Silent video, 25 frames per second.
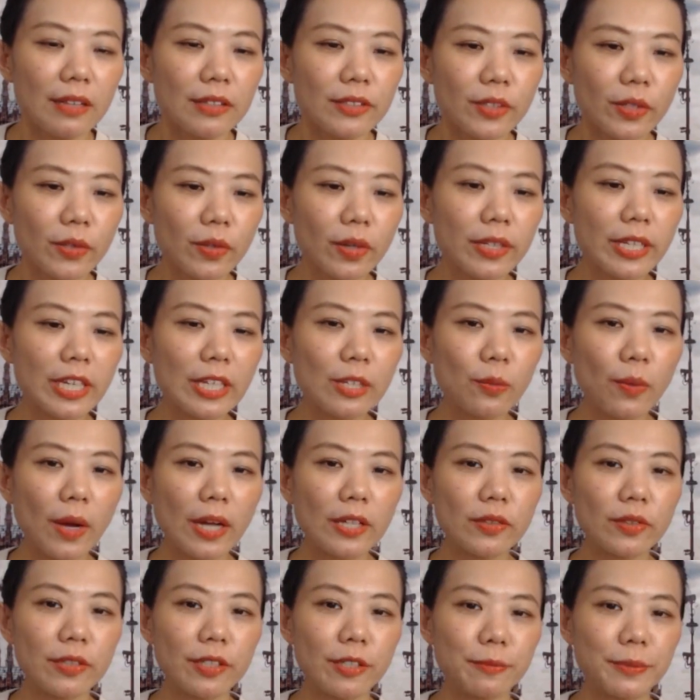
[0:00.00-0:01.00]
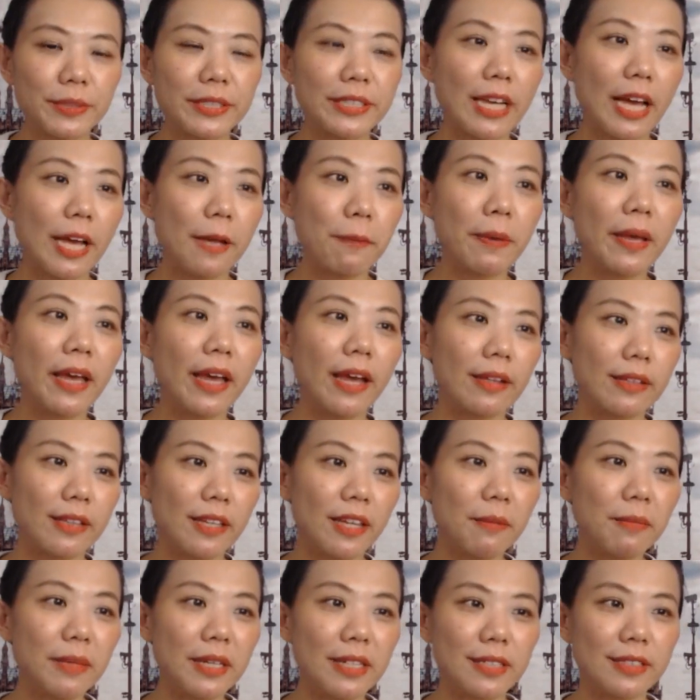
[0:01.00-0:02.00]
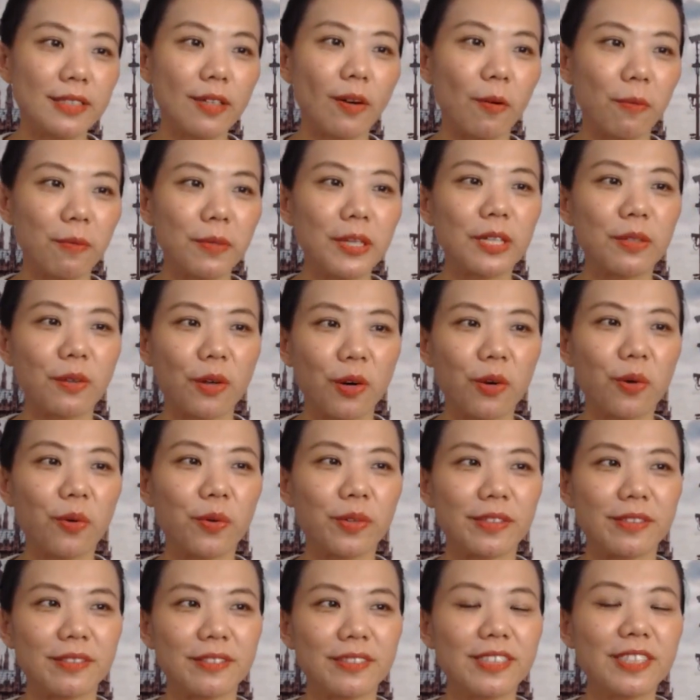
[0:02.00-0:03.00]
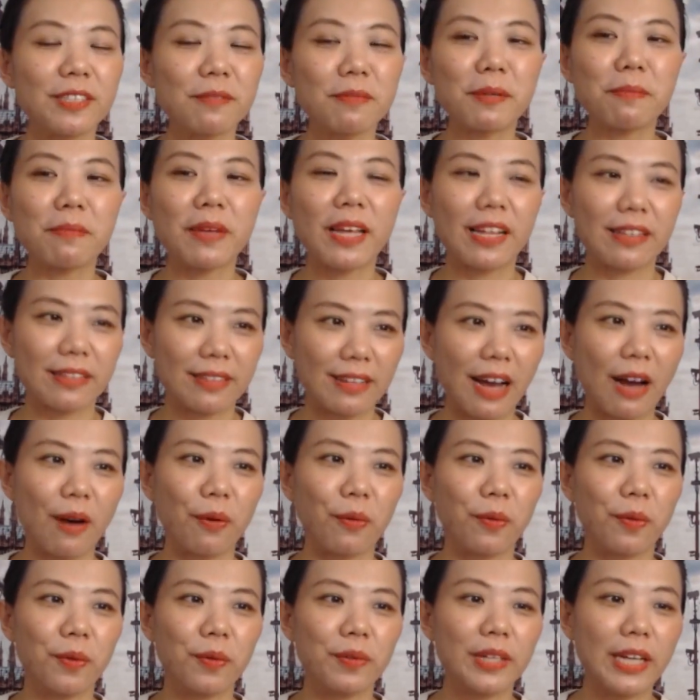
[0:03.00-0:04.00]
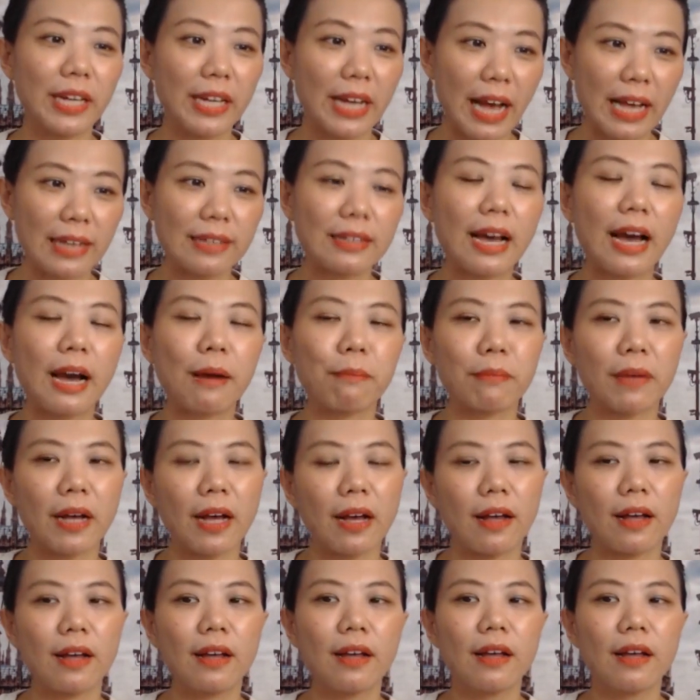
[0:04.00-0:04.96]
จอยก็คิดว่าจอยจะไปใช้เพจที่มีสองหมื่นกว่าคนซึ่งเป็นเพจเก่าในการทำค่ะ